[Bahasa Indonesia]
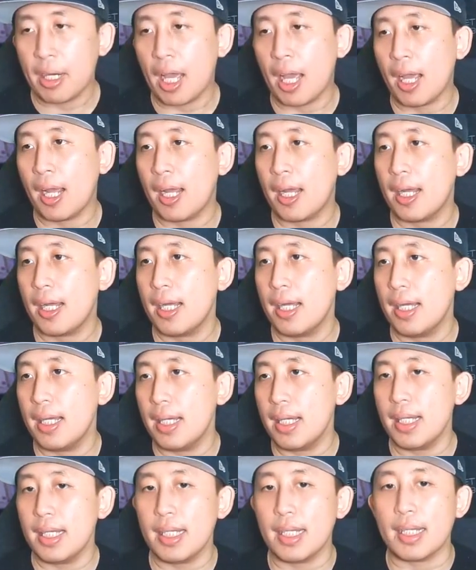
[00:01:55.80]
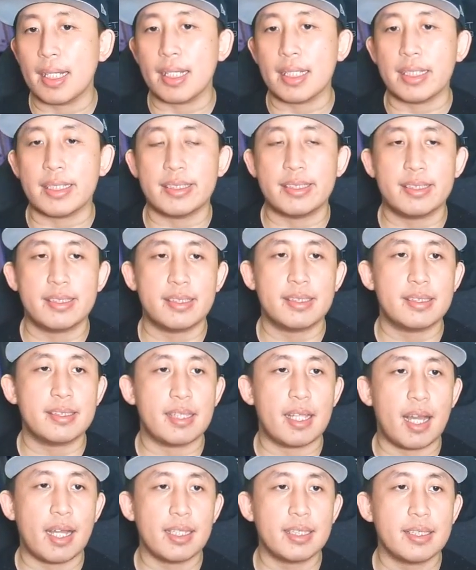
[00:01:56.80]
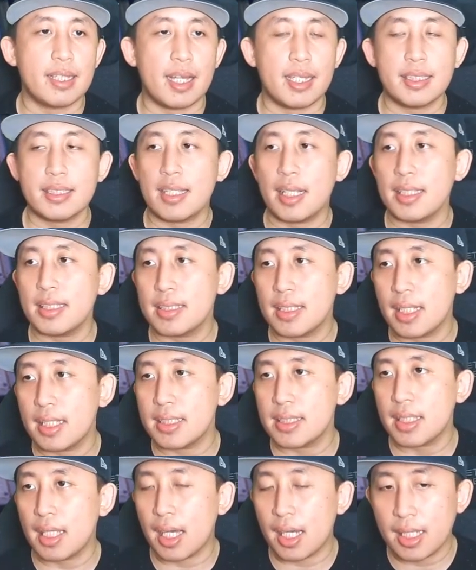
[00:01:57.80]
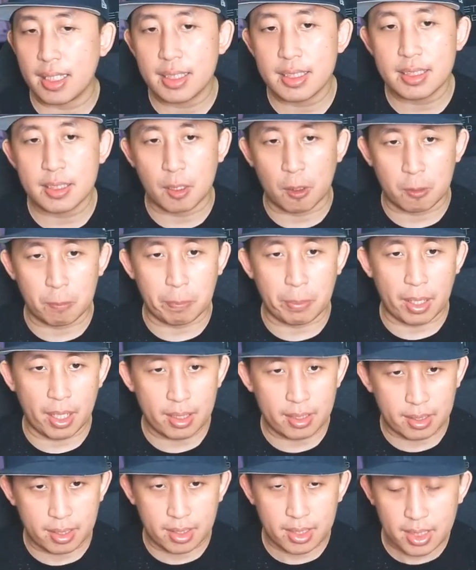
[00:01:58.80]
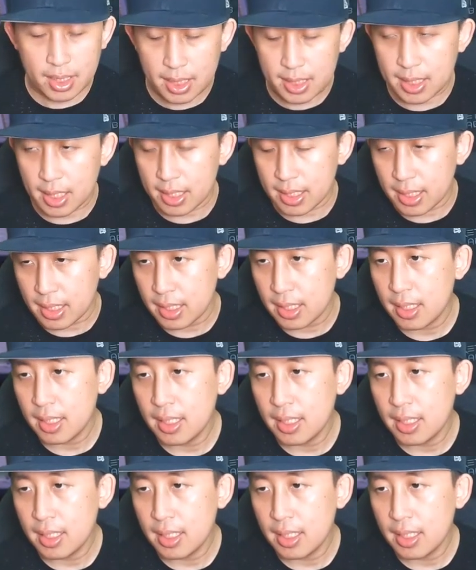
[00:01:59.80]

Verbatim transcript: nice nice nice nice nice nice not bad ngeheal dari